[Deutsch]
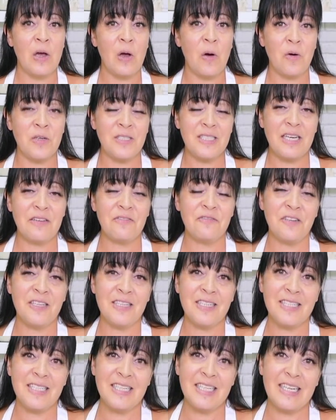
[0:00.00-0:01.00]
und ihr
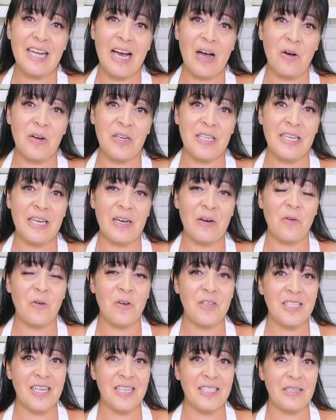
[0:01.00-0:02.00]
findet ihn auch hier
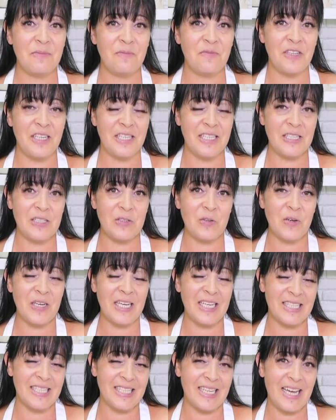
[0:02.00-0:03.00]
unter dem Video
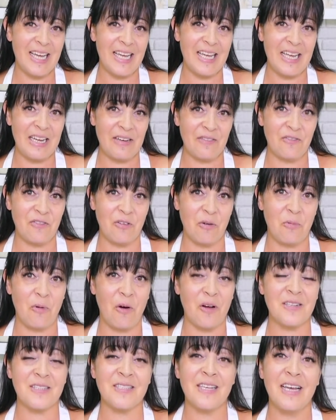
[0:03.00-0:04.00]
in der
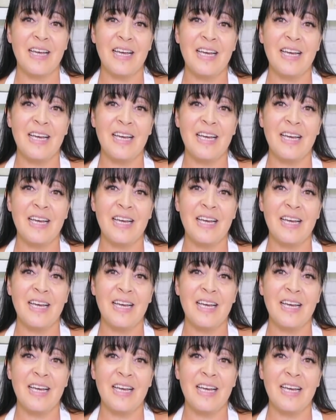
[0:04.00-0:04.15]
Infobox.